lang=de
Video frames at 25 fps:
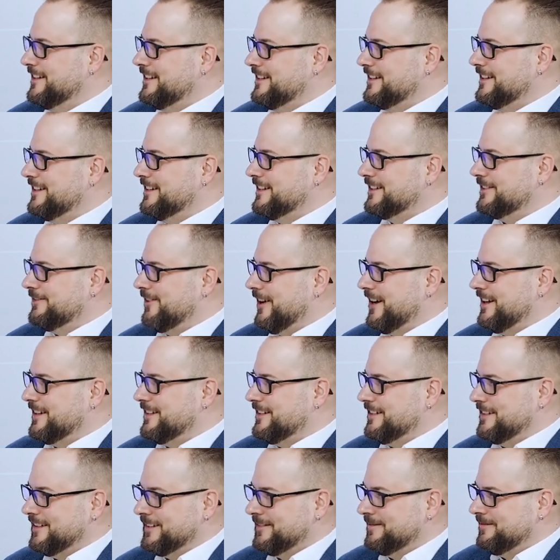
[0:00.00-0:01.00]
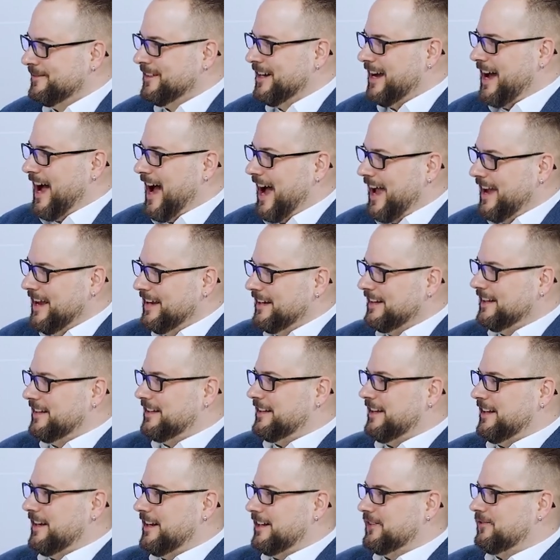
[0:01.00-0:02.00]
äh, quasi
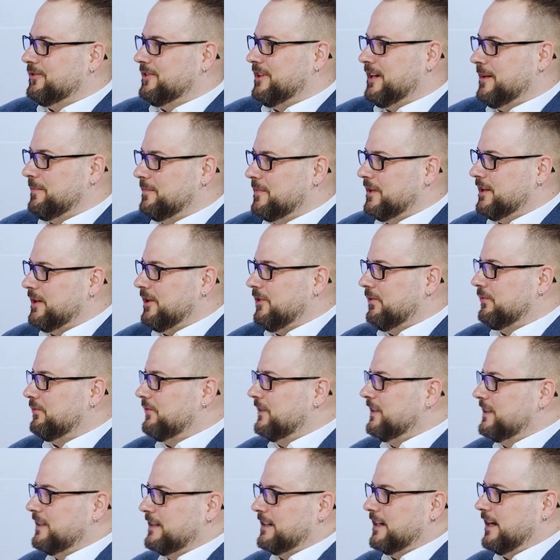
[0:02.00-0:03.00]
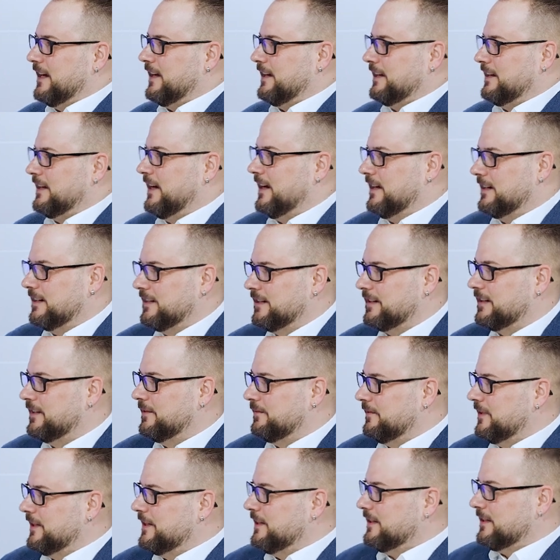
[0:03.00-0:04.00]
eingekehrt und habe dann auch viele Jahre gar nicht
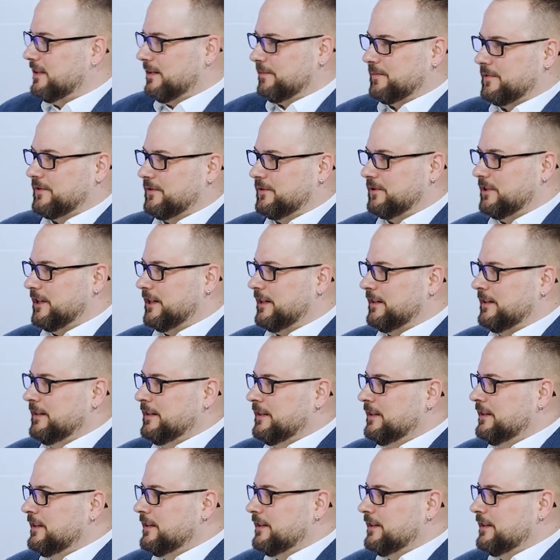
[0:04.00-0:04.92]
gewählt, habe sogar